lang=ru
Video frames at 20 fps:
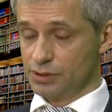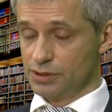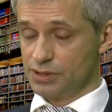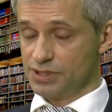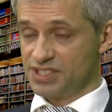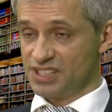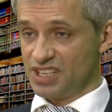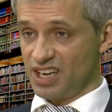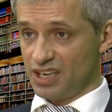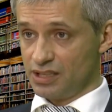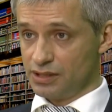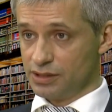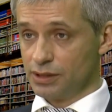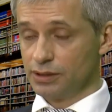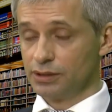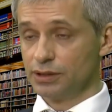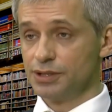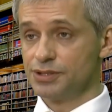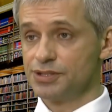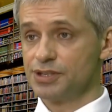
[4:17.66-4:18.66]
средний
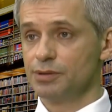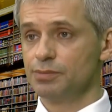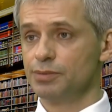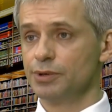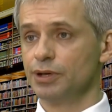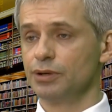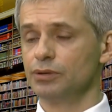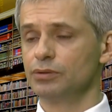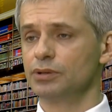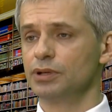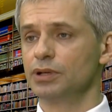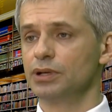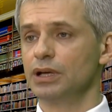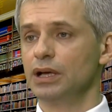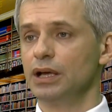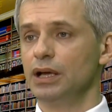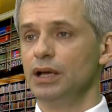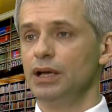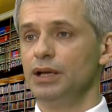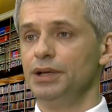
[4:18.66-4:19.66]
английский период –
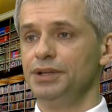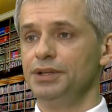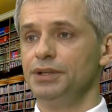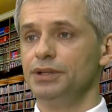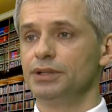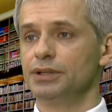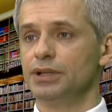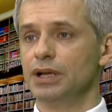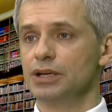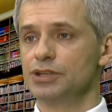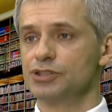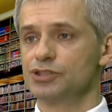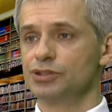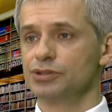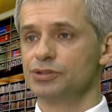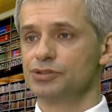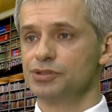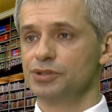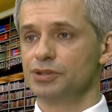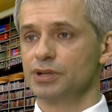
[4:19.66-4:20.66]
и дальше
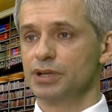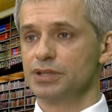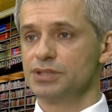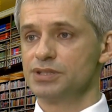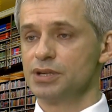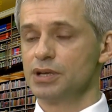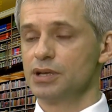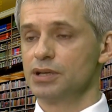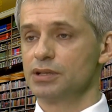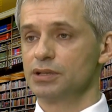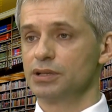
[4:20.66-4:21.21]
начинается